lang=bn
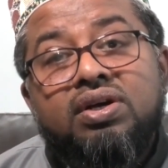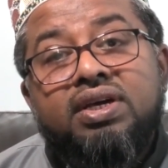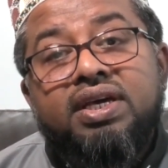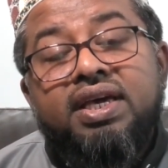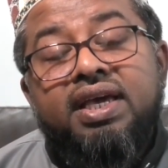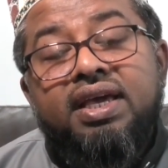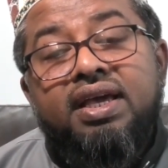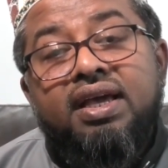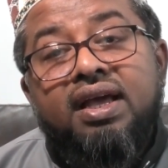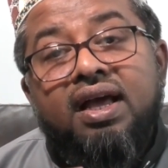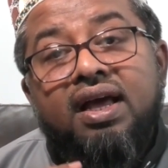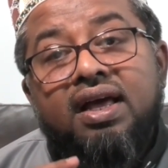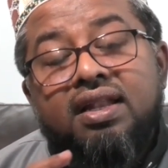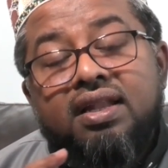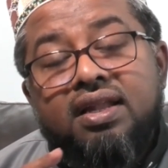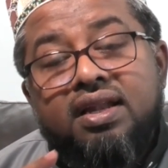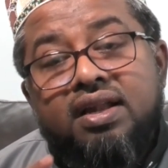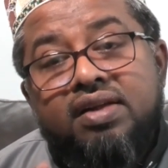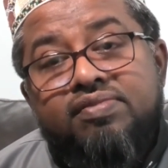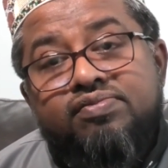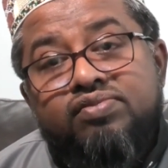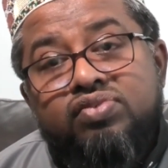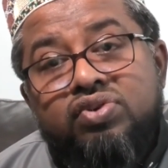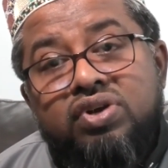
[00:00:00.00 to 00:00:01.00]
তাকে আল্লাহ
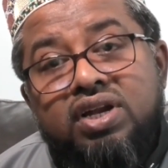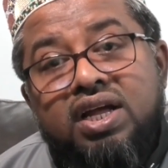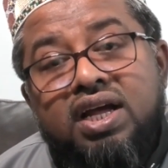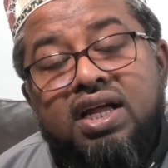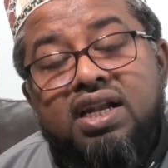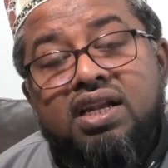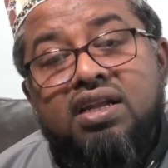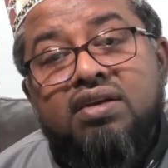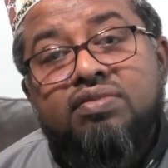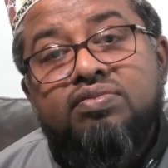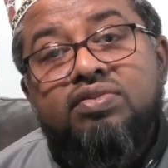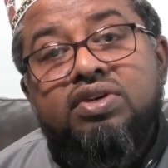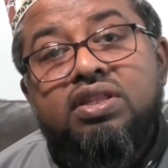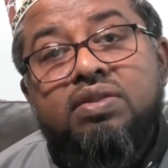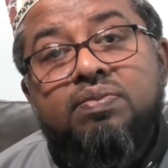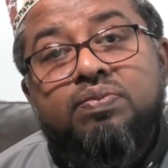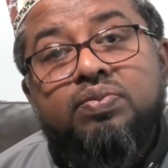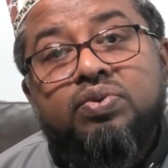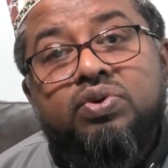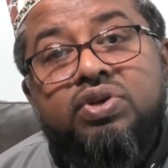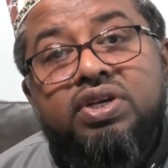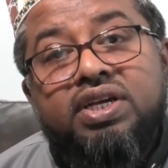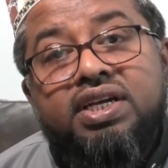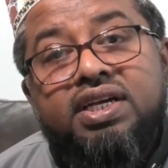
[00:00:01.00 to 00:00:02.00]
রাবুল আলমিন
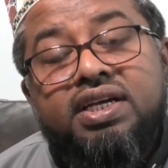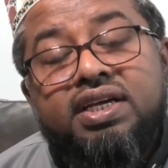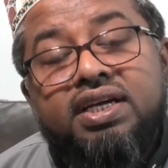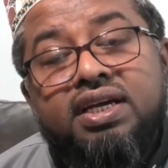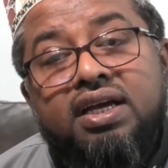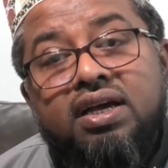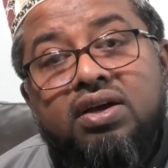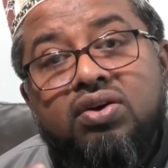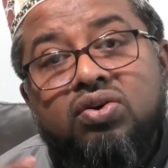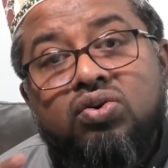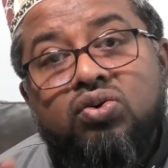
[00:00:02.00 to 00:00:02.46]
পরীক্ষা